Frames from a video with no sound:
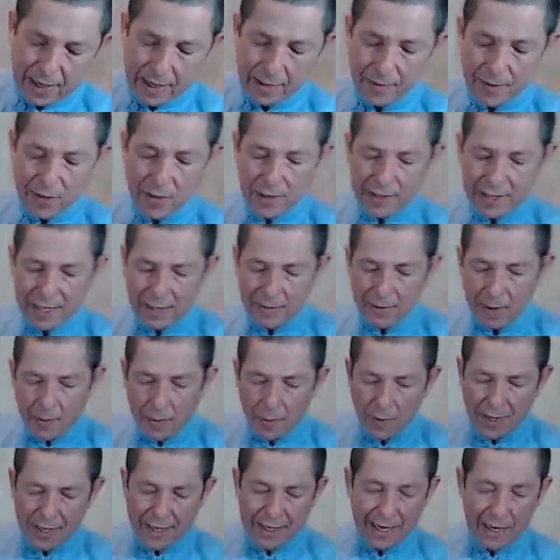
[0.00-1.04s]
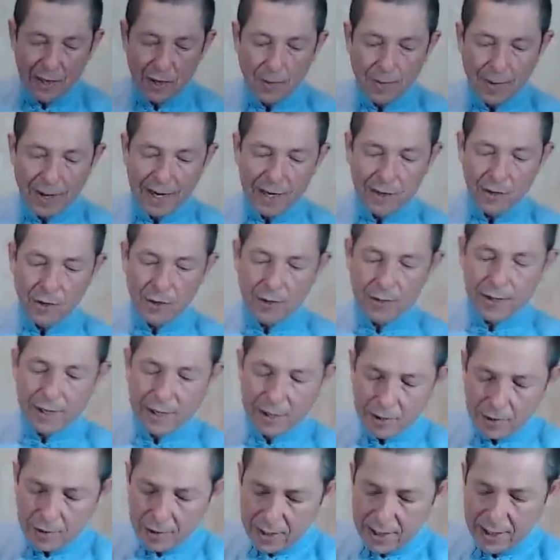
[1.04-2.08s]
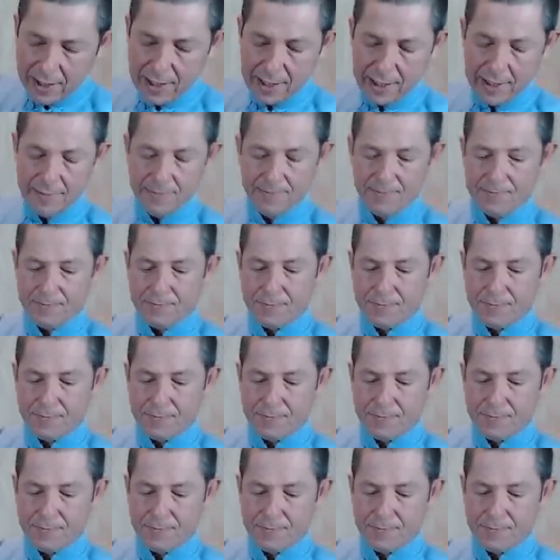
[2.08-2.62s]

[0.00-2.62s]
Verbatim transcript: vídeo que tenemos publicado para el dolor de rodilla